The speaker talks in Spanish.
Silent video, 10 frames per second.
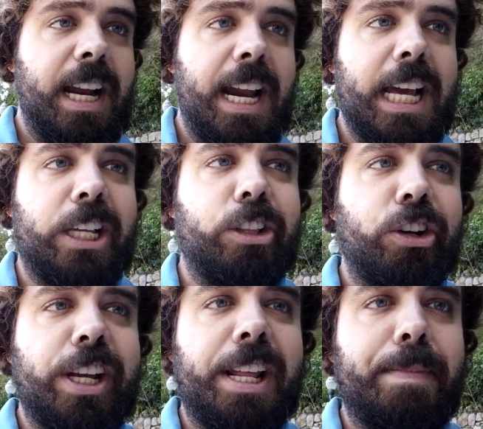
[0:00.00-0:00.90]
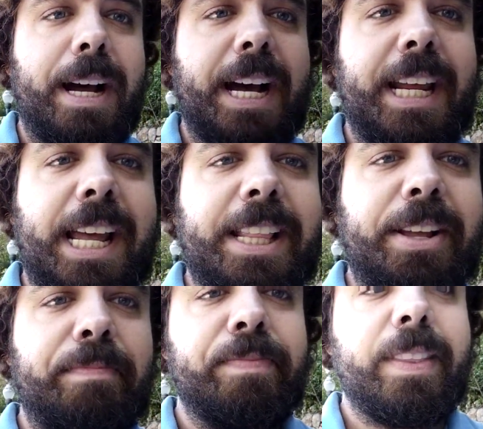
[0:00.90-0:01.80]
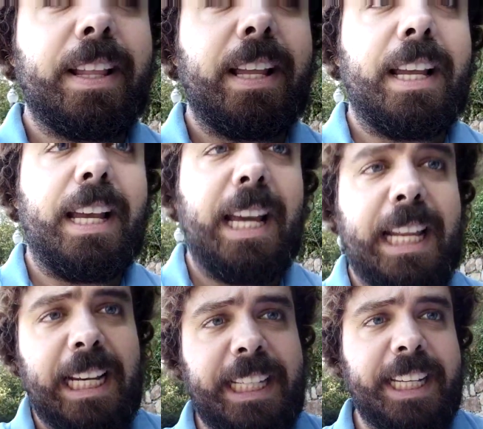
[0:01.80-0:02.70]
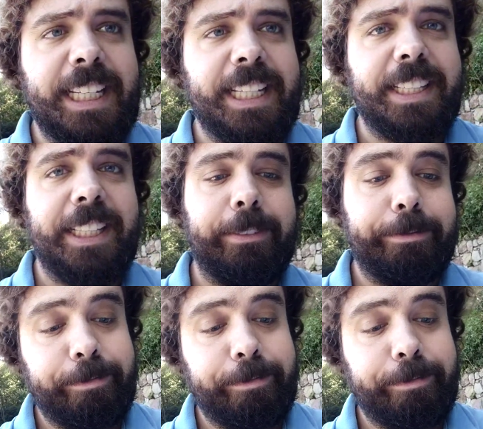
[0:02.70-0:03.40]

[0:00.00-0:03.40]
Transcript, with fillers: La historia de Majaret es la siguiente.